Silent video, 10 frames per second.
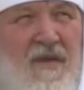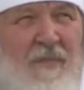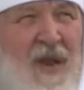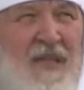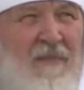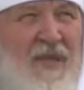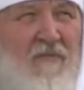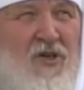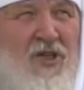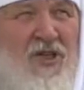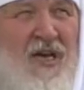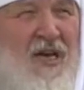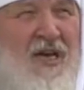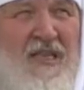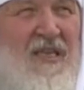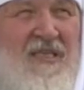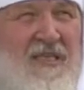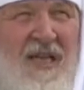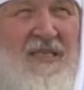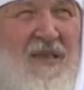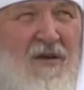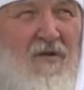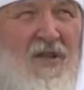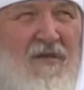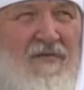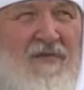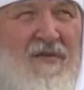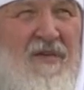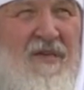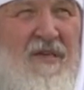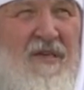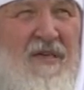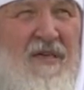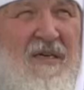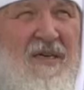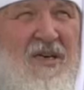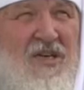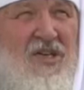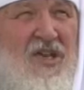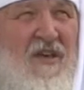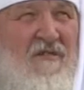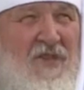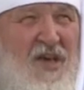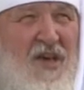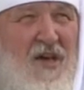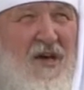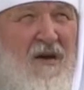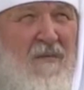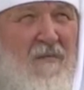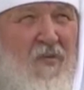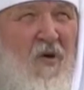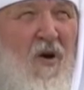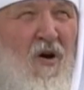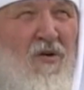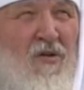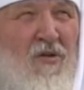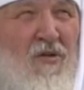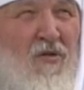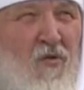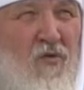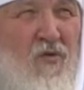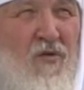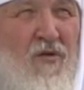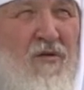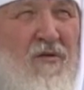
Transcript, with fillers: И при этом ты можешь не знать законов. Живи по духу.